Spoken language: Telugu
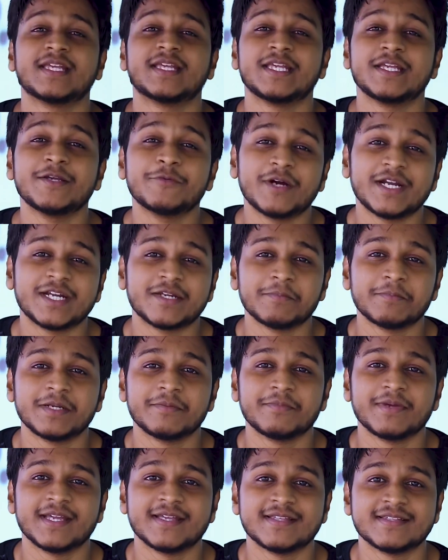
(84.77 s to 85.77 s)
ఈ వైటమిన్
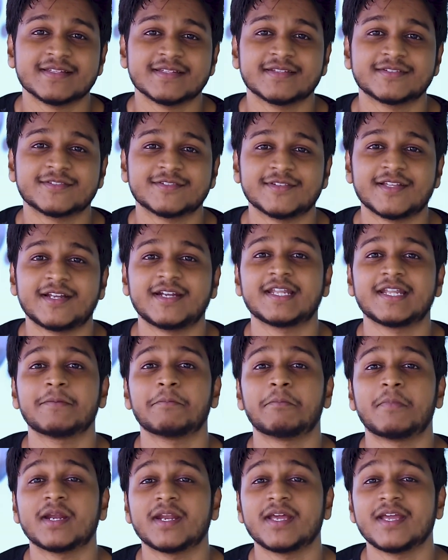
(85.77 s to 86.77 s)
బి ఏం చేస్తుందంటే
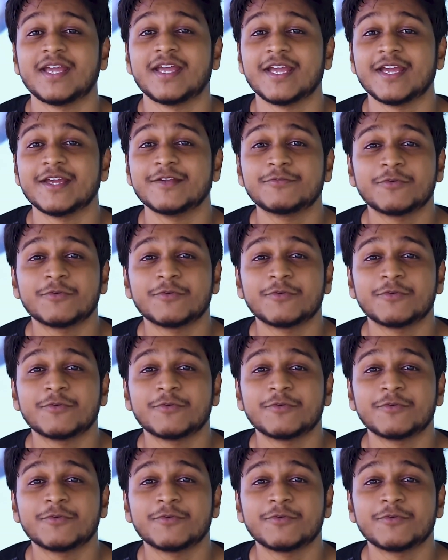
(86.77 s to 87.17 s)
మన హెయిర్